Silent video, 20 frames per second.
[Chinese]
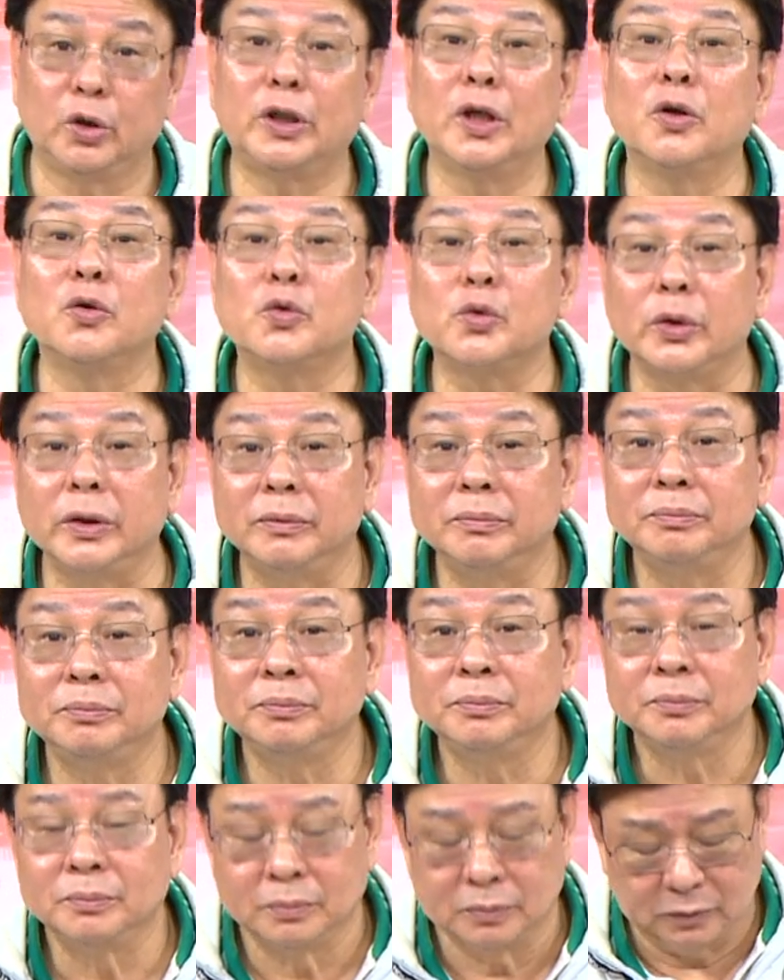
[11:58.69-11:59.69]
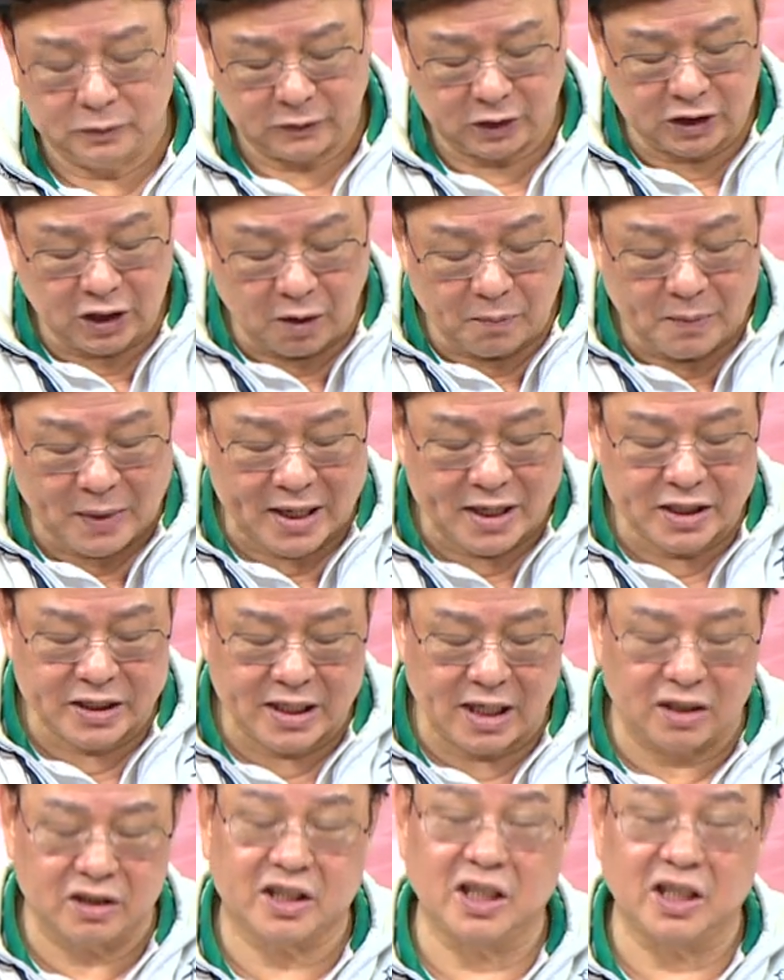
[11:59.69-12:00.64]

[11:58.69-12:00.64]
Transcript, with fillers: 停损，你要迈向